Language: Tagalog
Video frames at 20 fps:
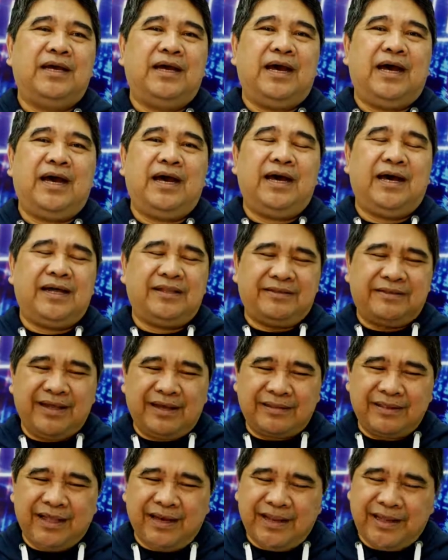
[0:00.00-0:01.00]
at
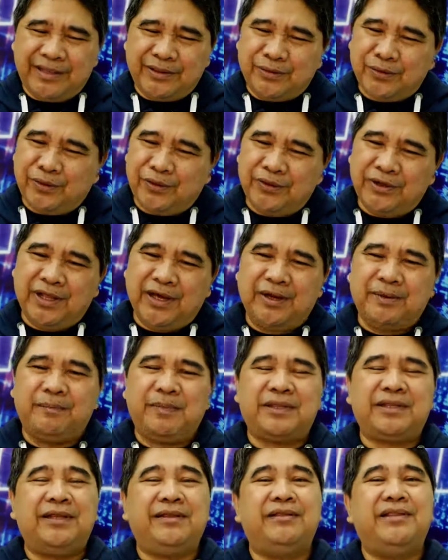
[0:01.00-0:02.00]
nagdala ito ng
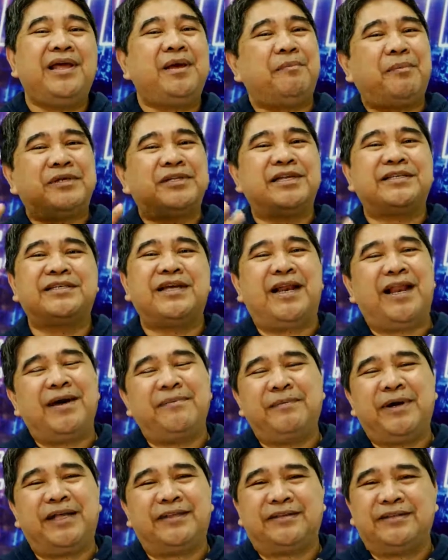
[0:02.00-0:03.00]
matinding
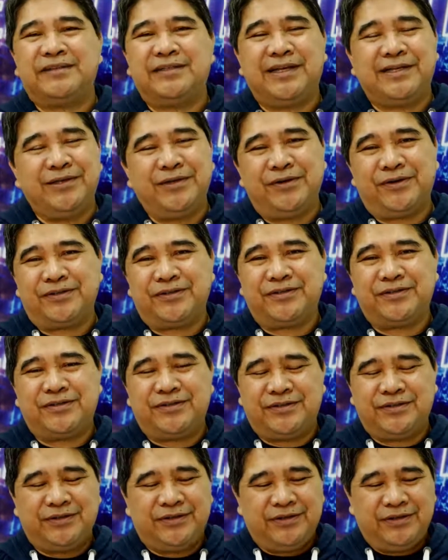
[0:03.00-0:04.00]
pasasalamat sa
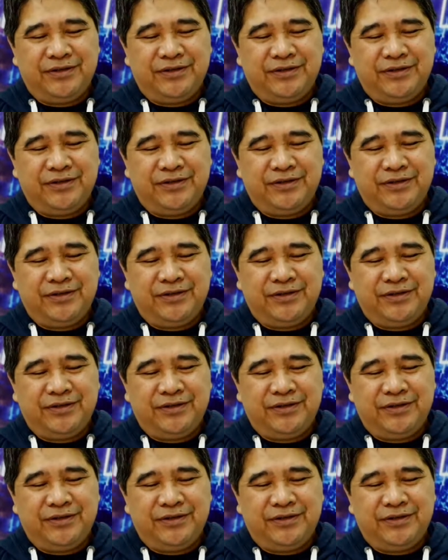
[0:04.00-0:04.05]
Diyos